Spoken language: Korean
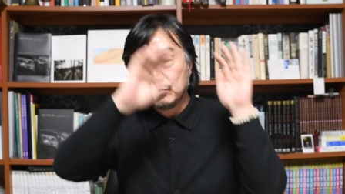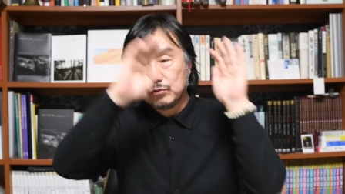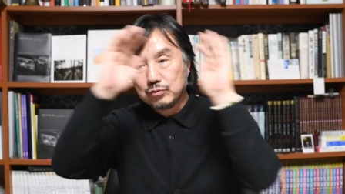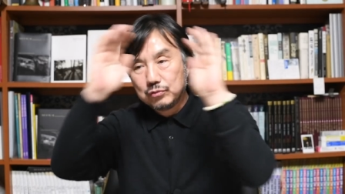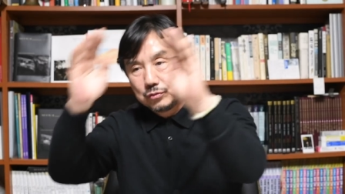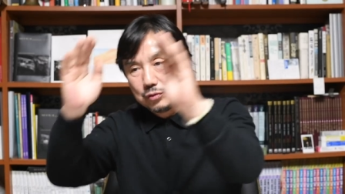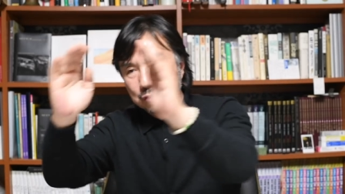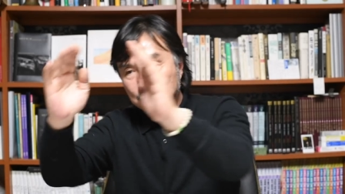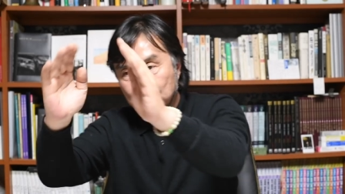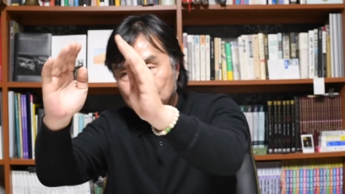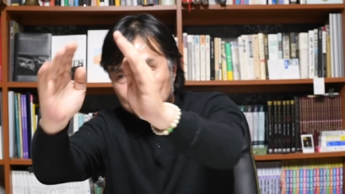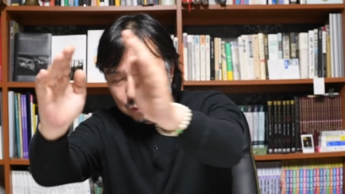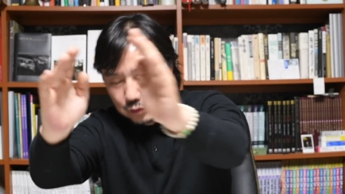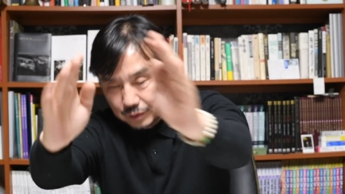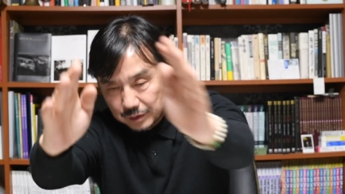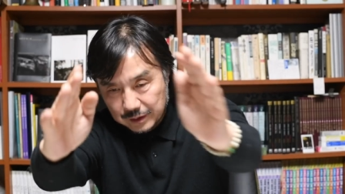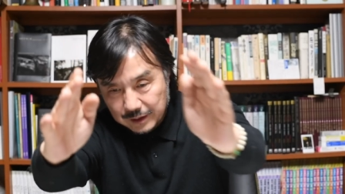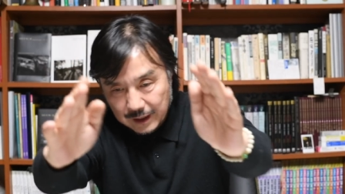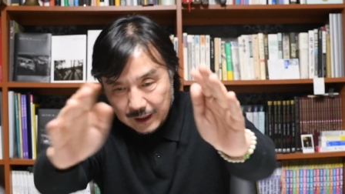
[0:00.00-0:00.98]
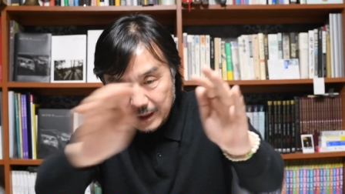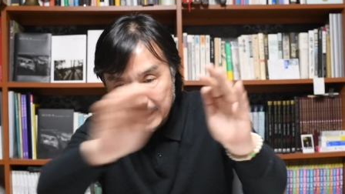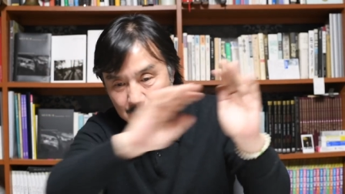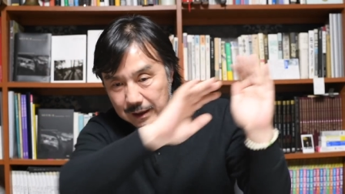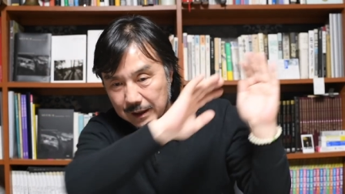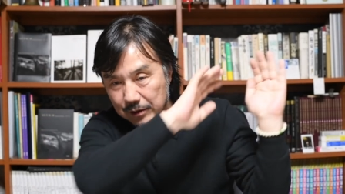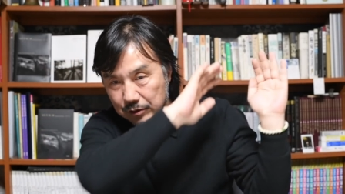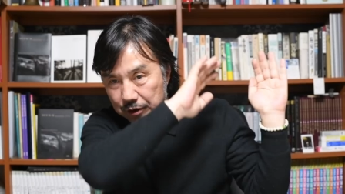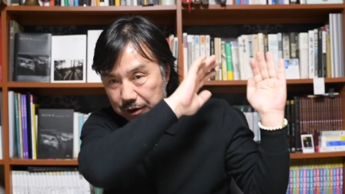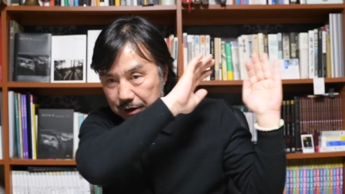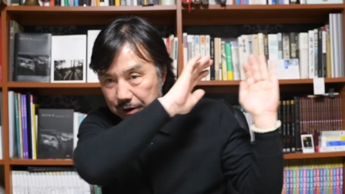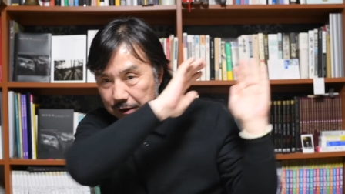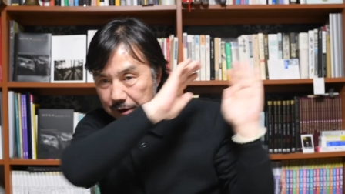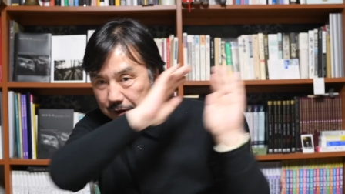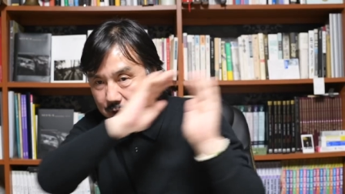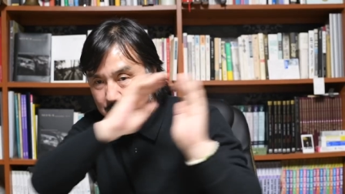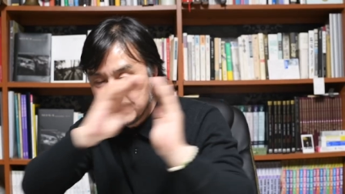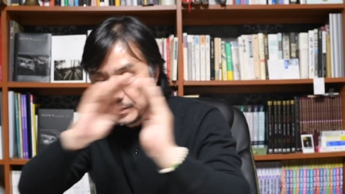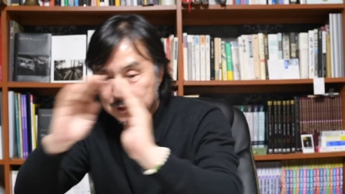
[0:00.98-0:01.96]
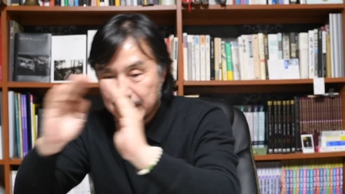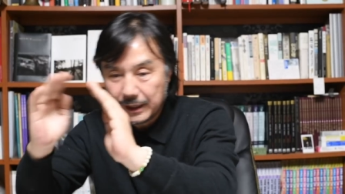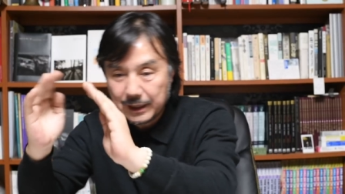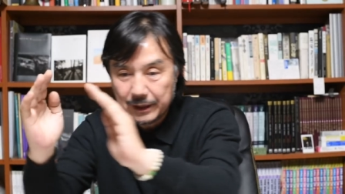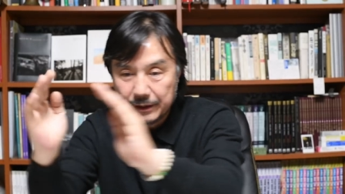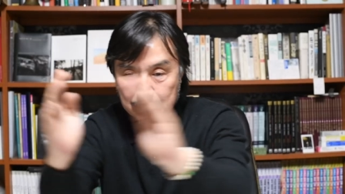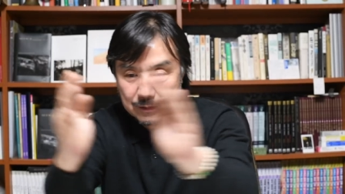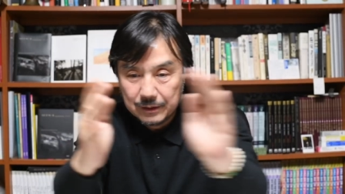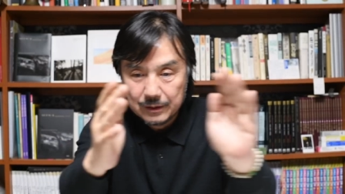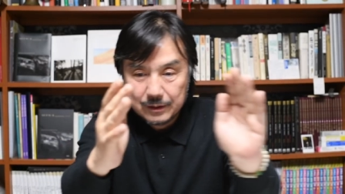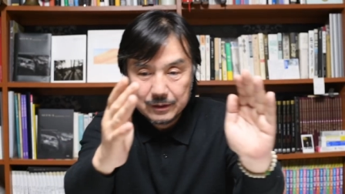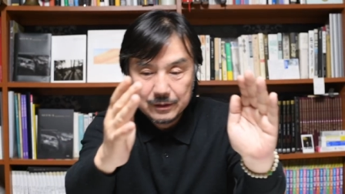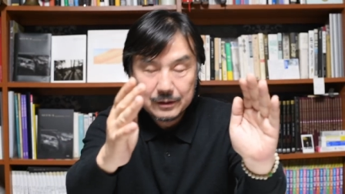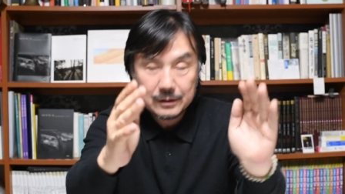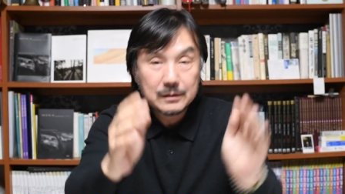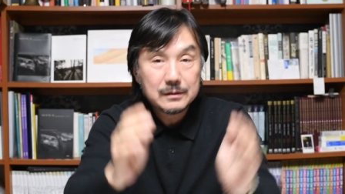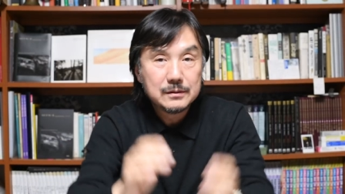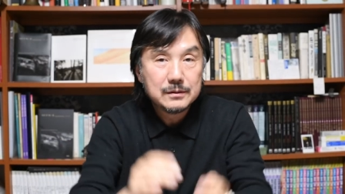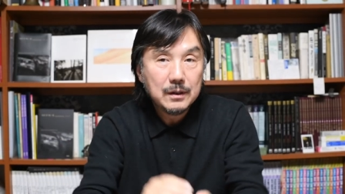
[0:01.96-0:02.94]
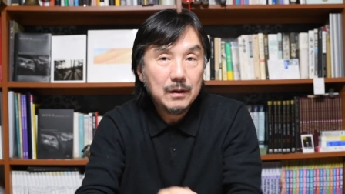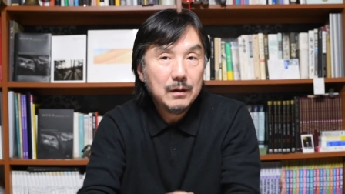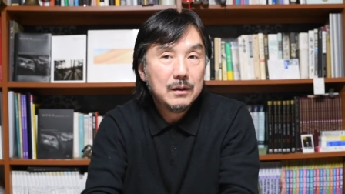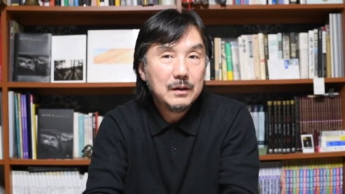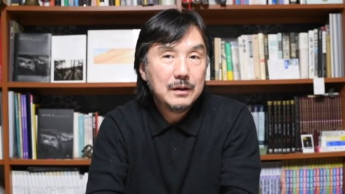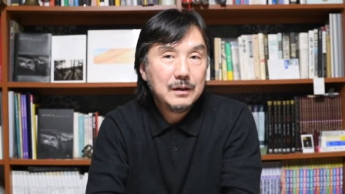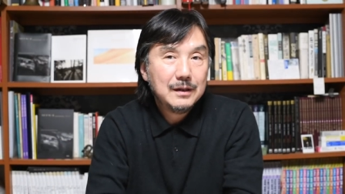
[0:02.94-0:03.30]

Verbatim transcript: 툭툭툭툭 이렇게 계속 시선이 이어지잖아요. 그죠?